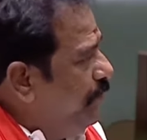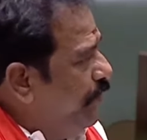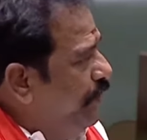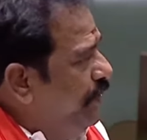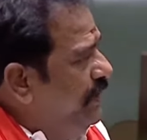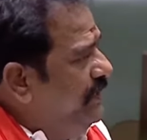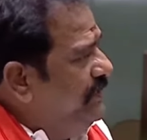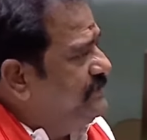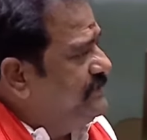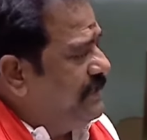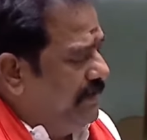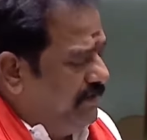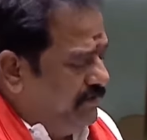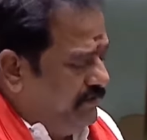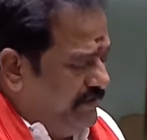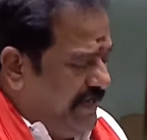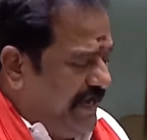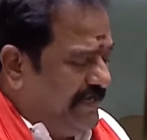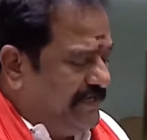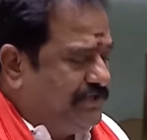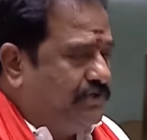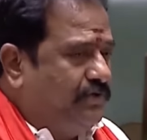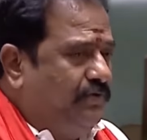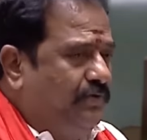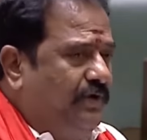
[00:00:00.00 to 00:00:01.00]
పోలీసులకు
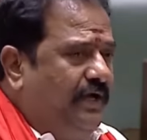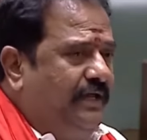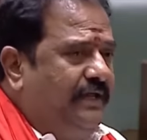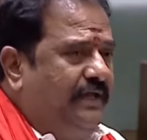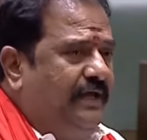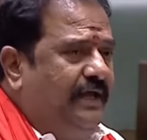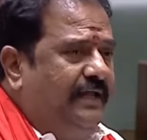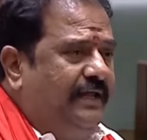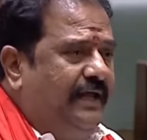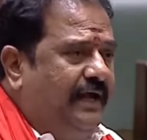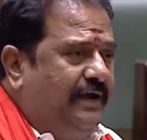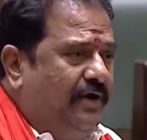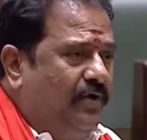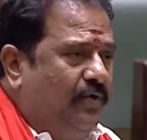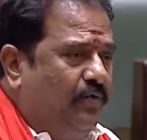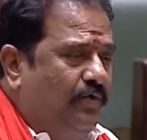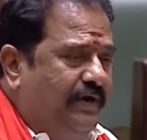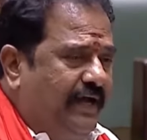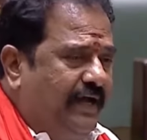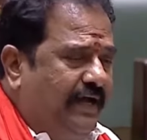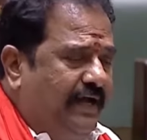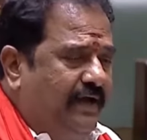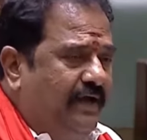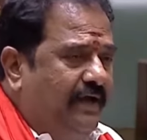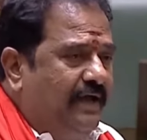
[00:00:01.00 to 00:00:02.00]
దాచుకున్నది ఏదన్నా
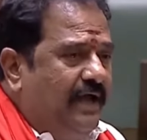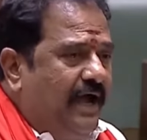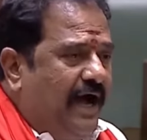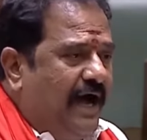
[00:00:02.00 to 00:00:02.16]
ఉంటే